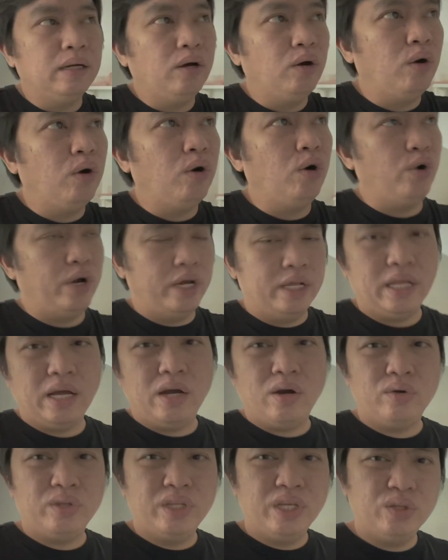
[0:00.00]
Okay
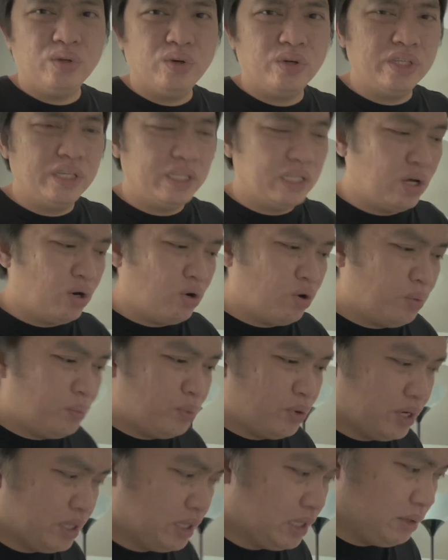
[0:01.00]
na ako dito. Hindi na ako
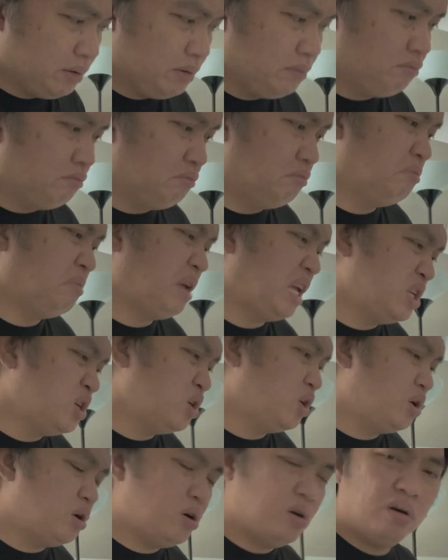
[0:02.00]
kumuha ng
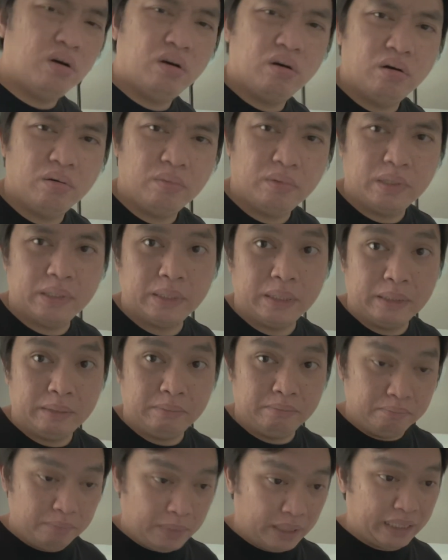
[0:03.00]
medyo
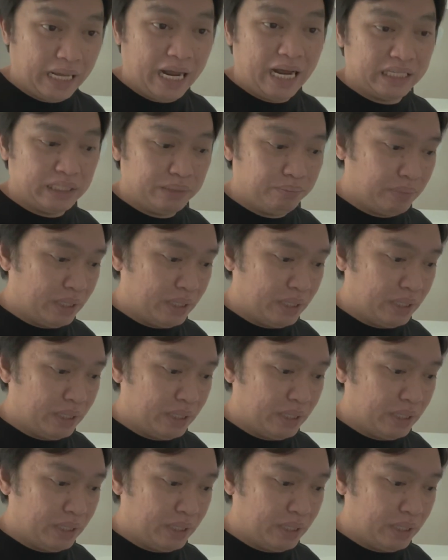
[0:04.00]
mataas pa